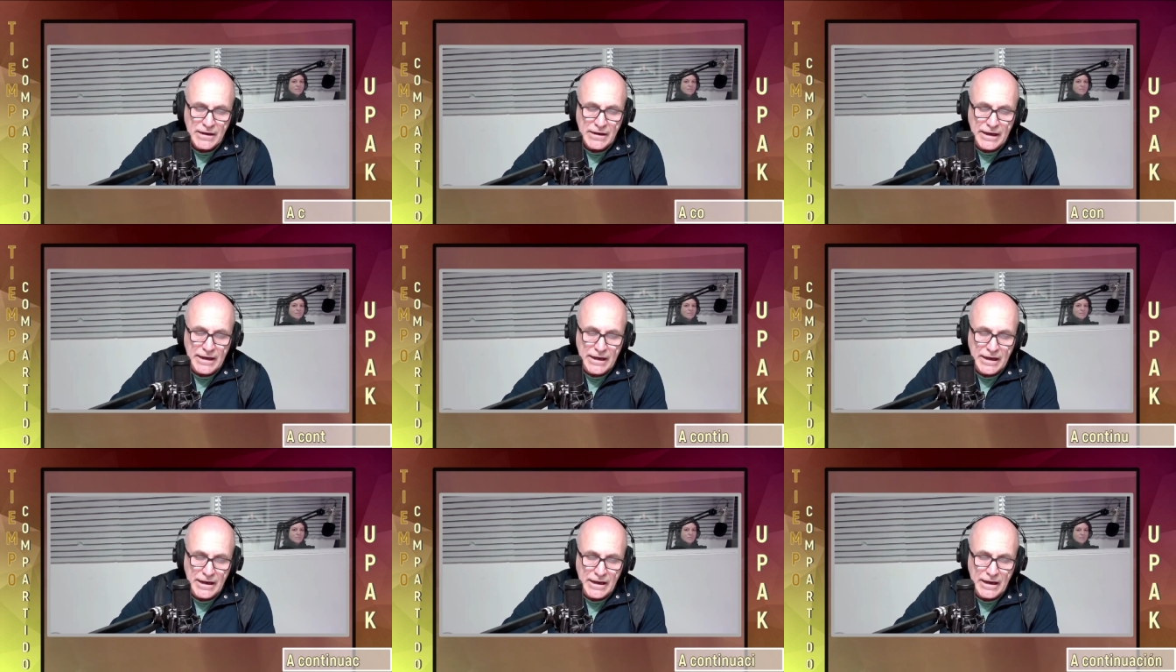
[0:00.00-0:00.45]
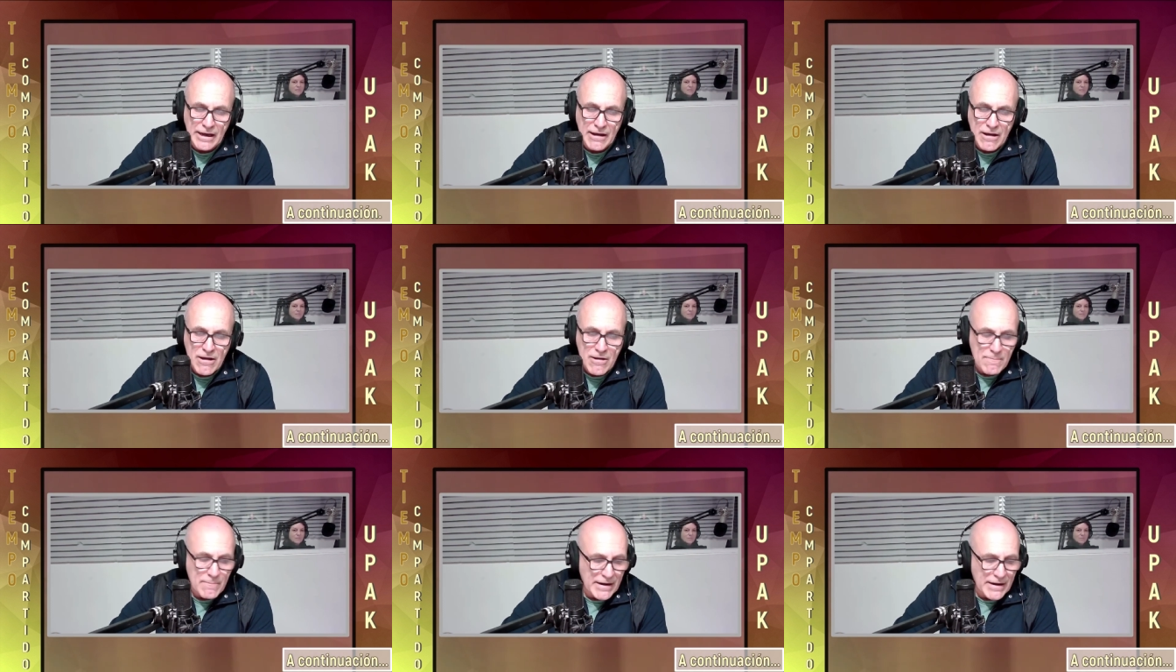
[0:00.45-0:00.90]
Eh,
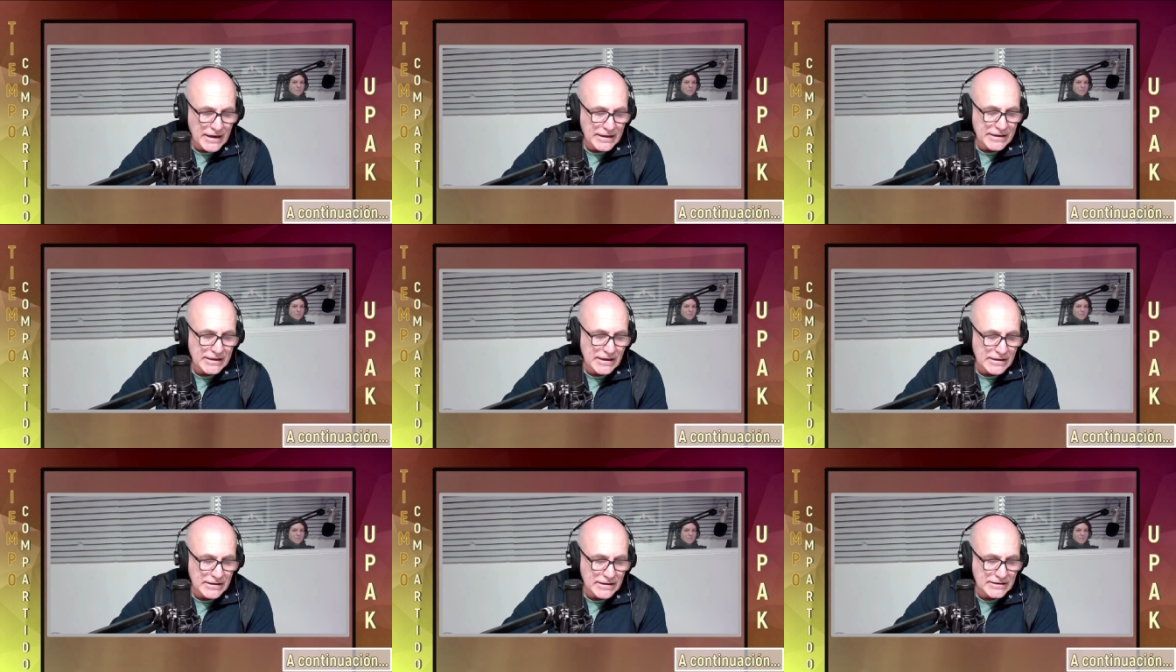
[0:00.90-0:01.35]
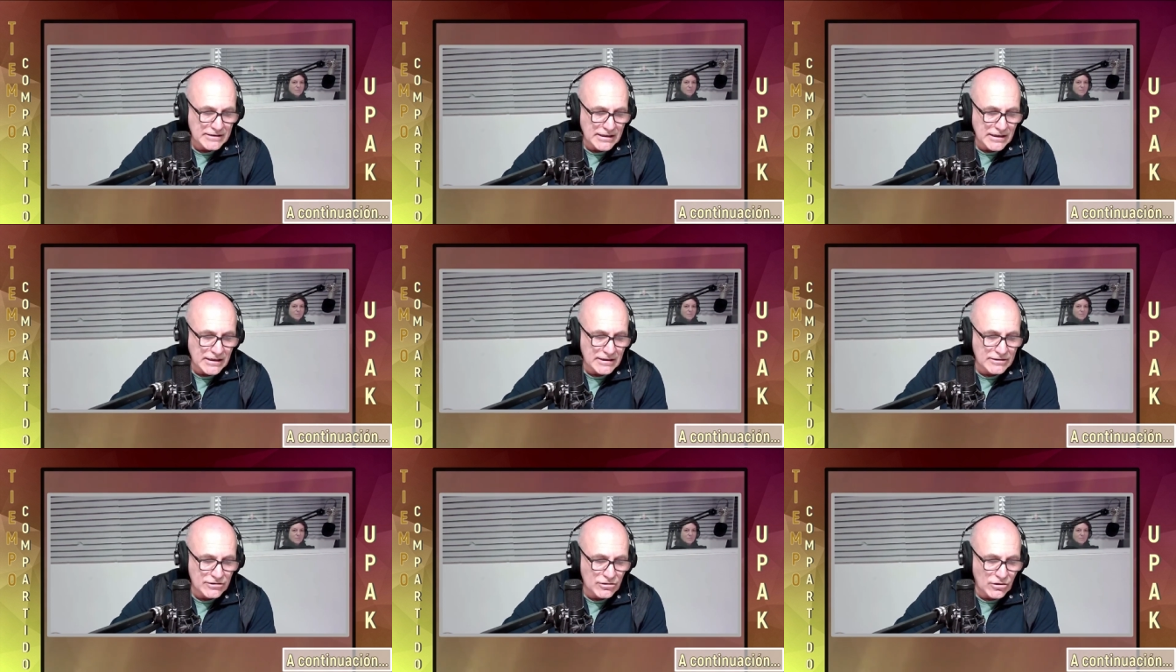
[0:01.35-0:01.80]
para ir a
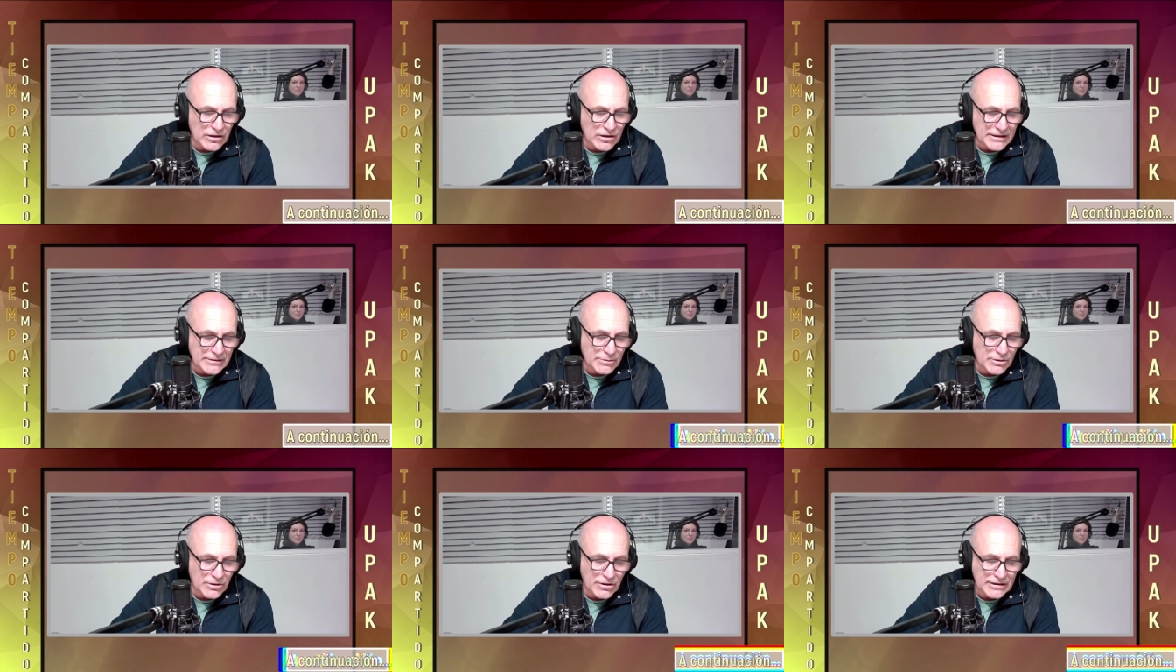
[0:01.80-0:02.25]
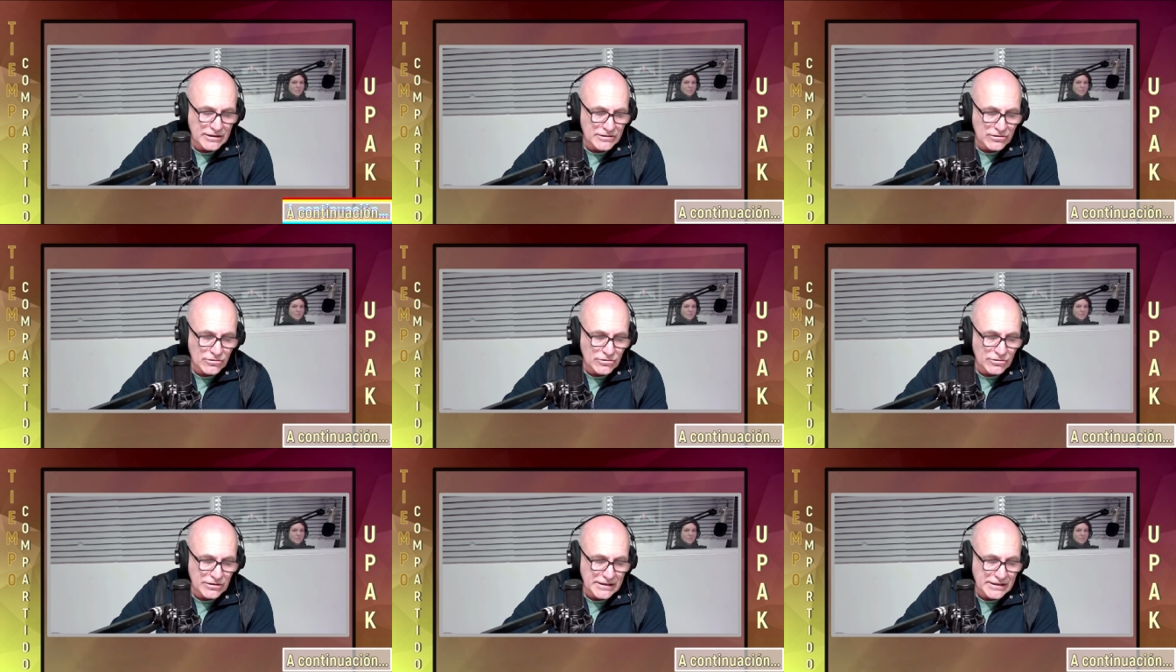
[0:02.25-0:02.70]
retirar estos libros de
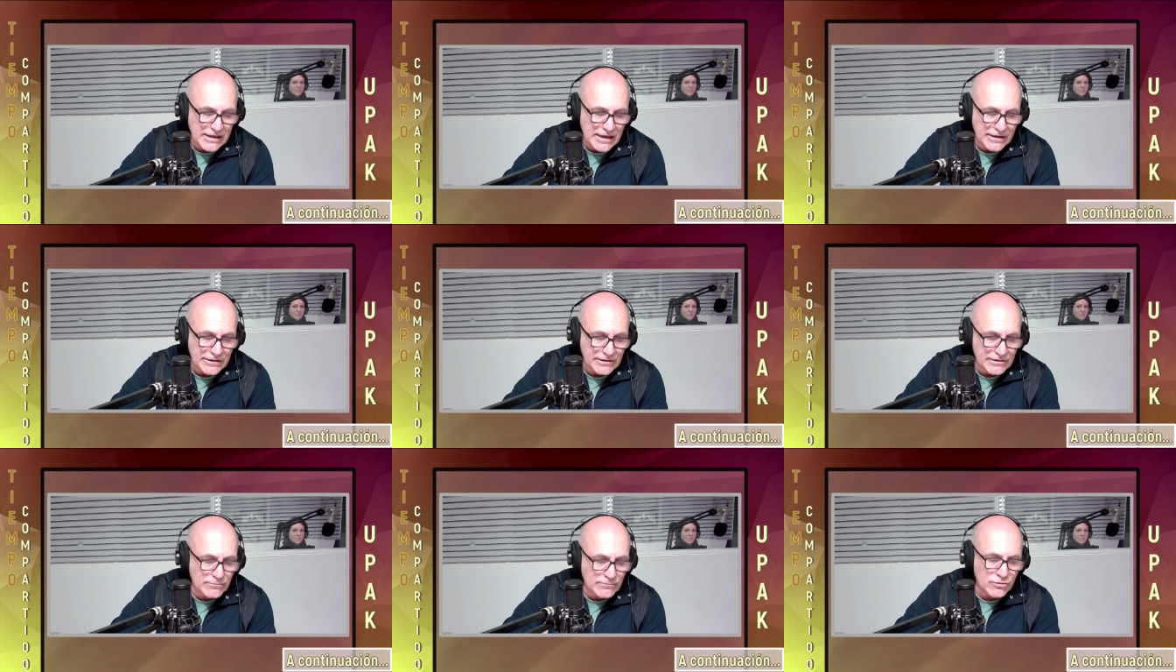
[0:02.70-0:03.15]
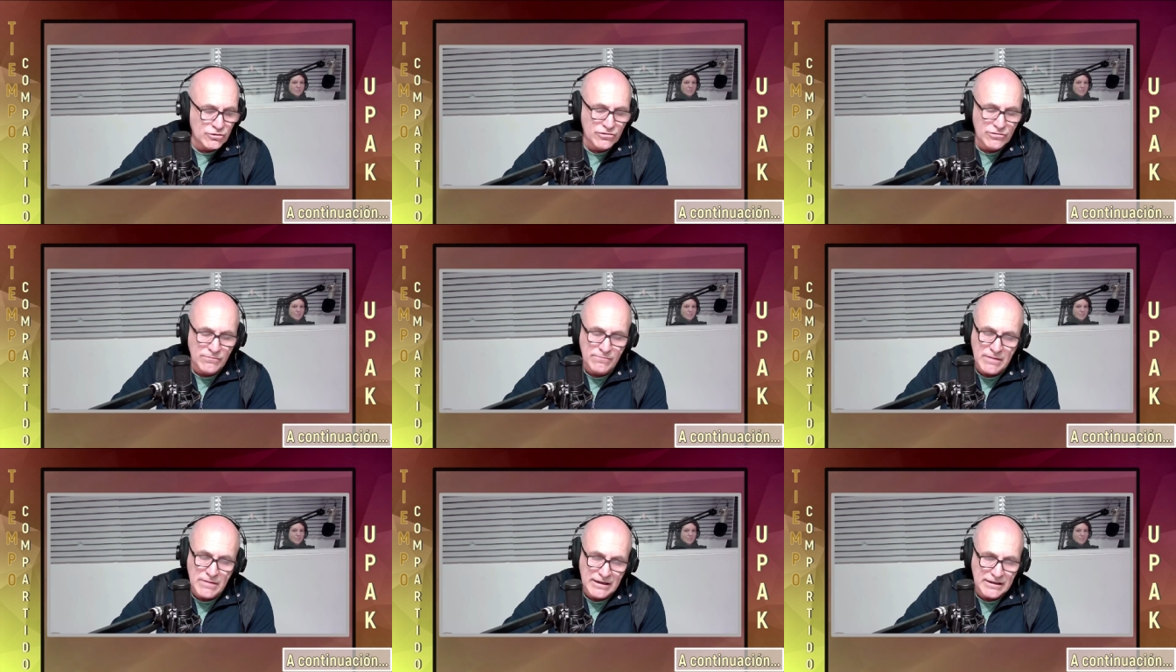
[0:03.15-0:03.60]
historia y
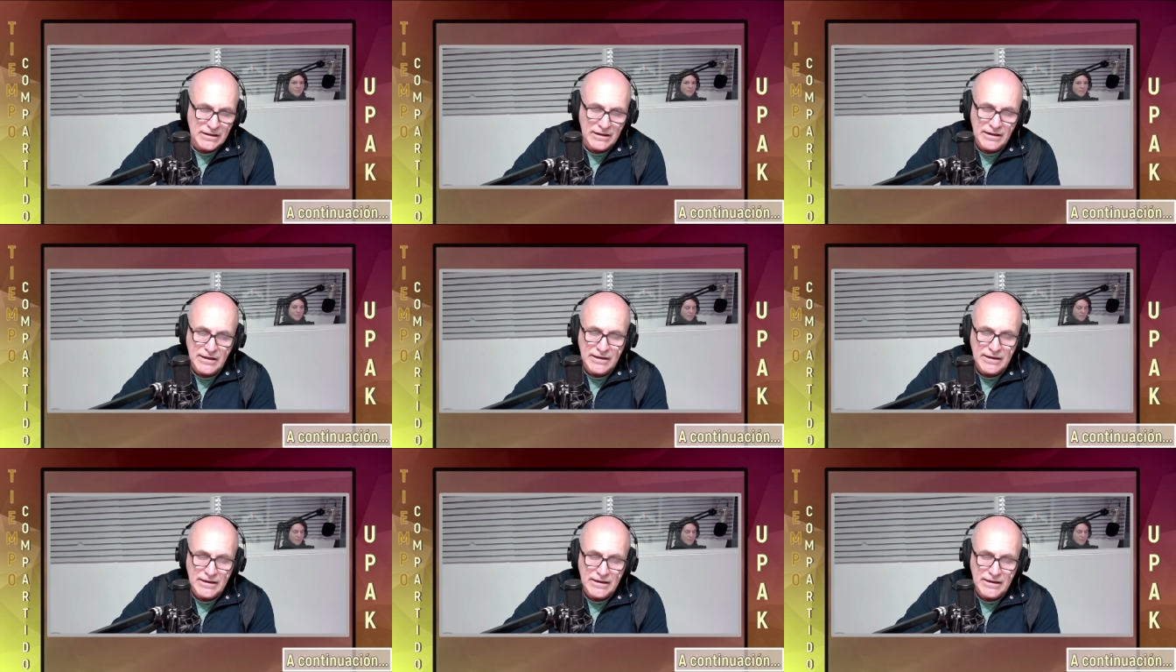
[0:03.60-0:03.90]
muchos más